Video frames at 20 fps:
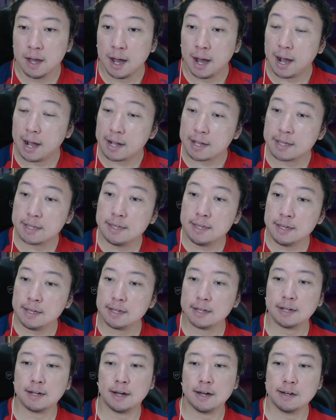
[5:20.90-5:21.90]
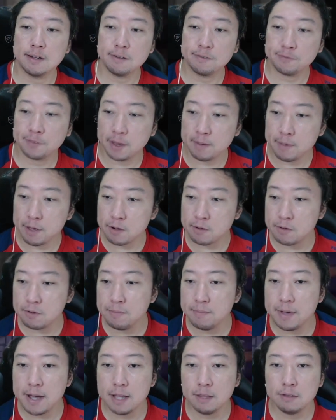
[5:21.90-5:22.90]
Aqui, cara, eu fiquei meio com
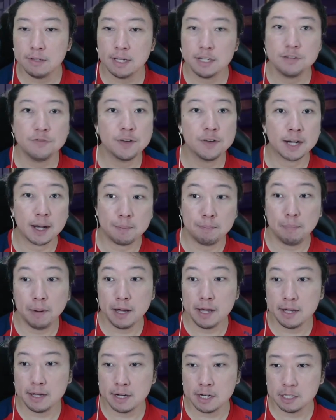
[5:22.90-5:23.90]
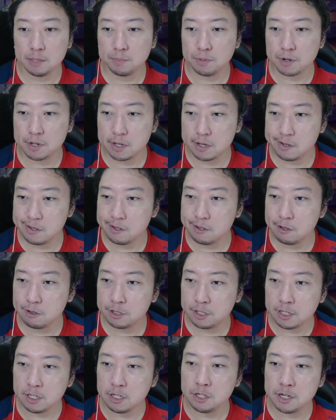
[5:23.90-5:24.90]
medo, né, de ficar apanhando, porque eu
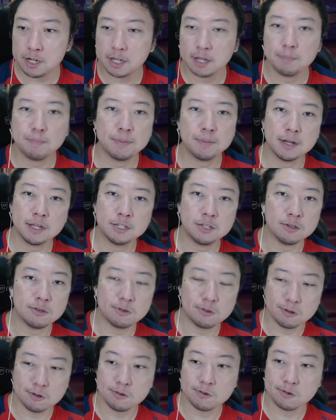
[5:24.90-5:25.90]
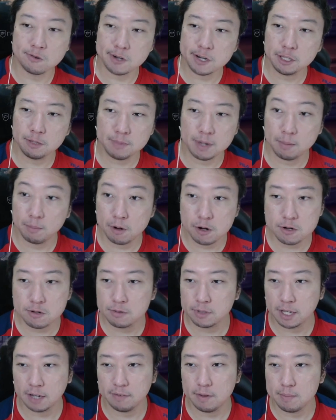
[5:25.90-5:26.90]
senti que para esse turno 8 minha board não
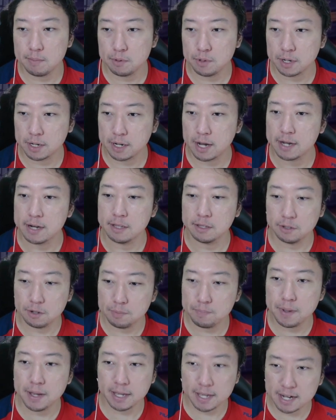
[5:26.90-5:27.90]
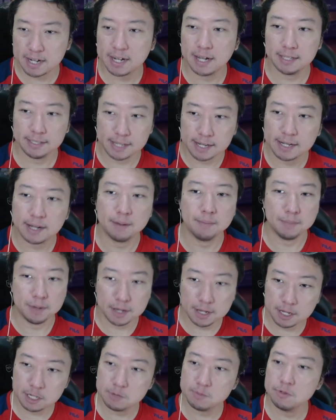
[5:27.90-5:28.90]
tava boa, cara. Então eu peguei a caneca
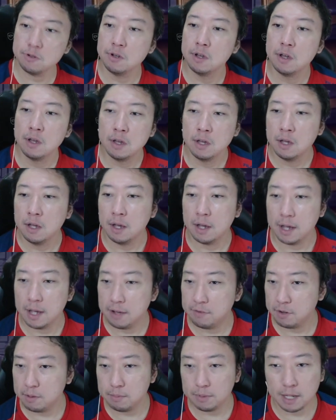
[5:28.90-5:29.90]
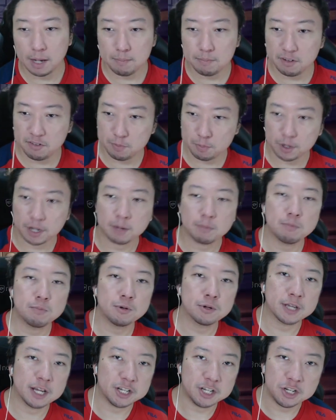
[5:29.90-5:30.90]
mesmo. É, vamos dar buff pro
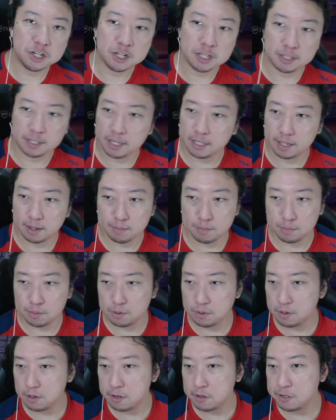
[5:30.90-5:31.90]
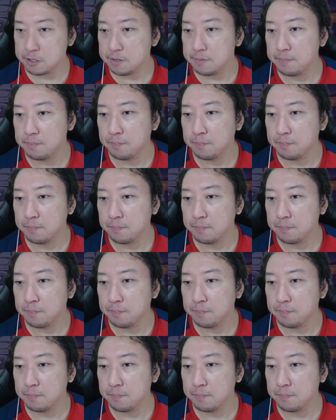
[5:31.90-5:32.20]
que a gente tem na board.